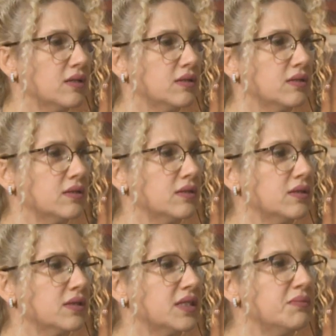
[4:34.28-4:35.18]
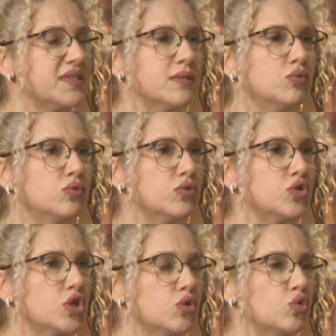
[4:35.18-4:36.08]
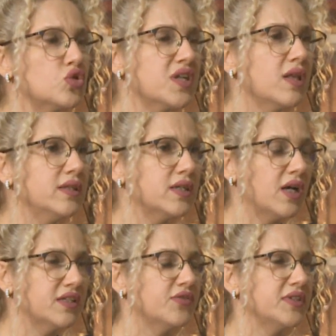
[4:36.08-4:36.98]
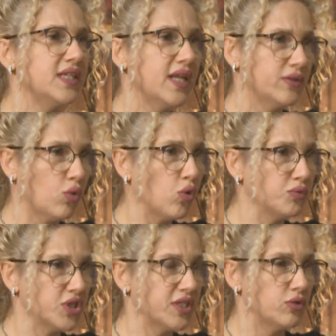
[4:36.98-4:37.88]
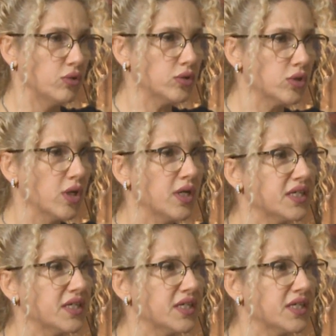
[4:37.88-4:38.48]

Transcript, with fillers: E, kimisi bunun için kutsallık atfedilen obje diyor.